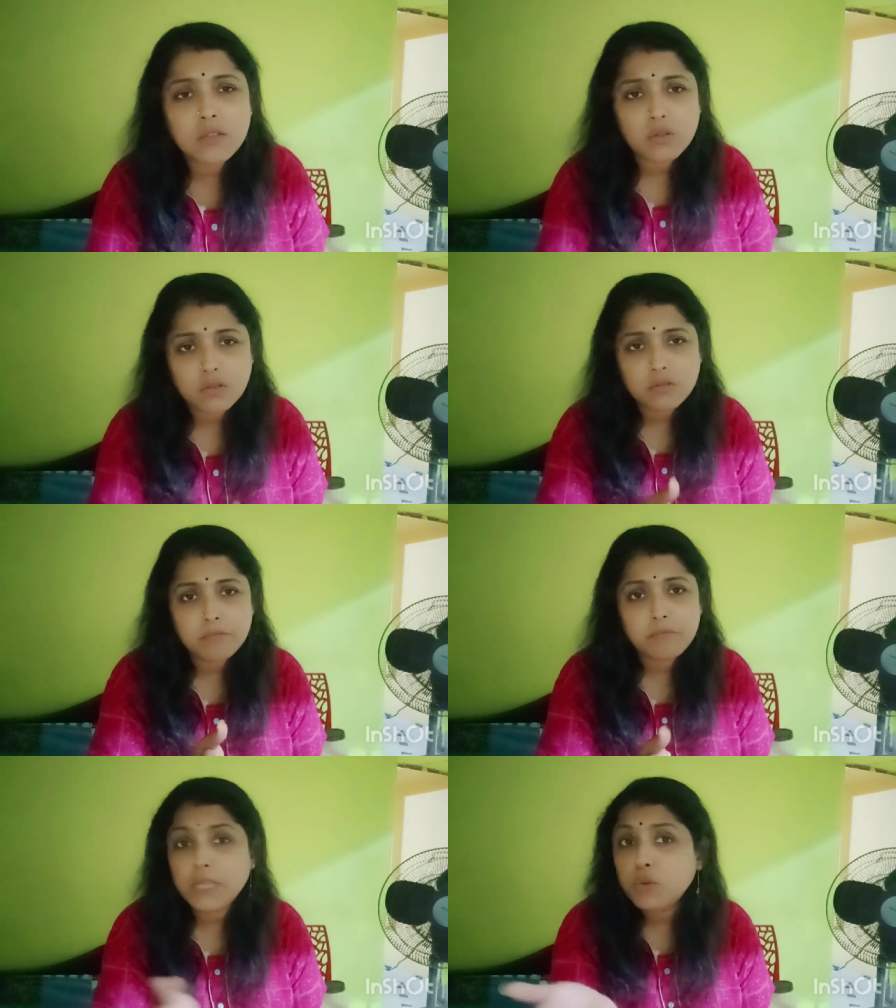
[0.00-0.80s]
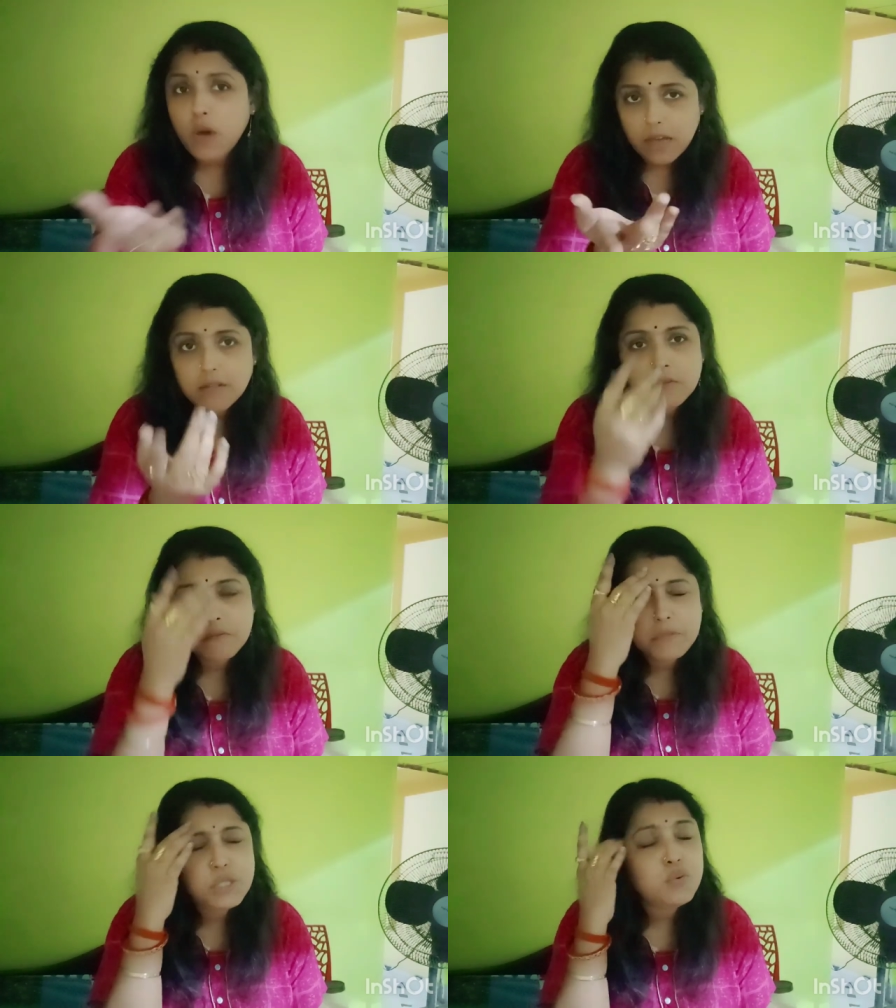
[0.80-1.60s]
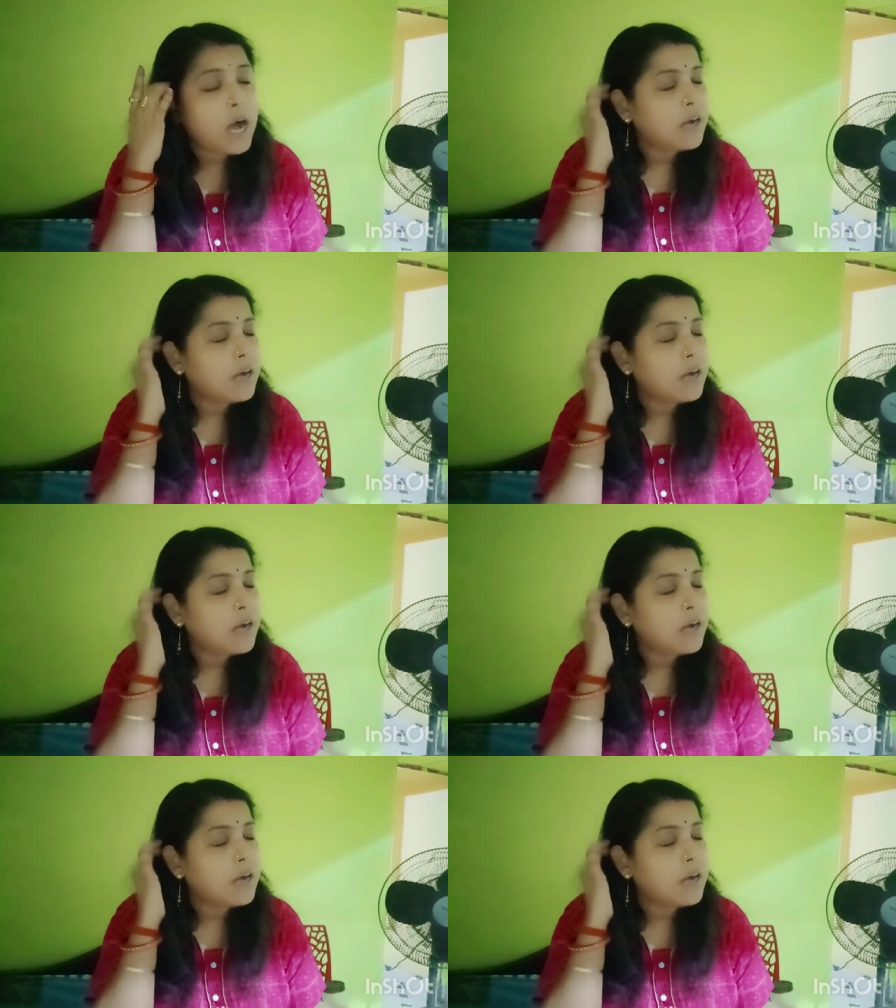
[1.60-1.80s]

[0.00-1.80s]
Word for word: তোর বেথুয়া বিশুয়া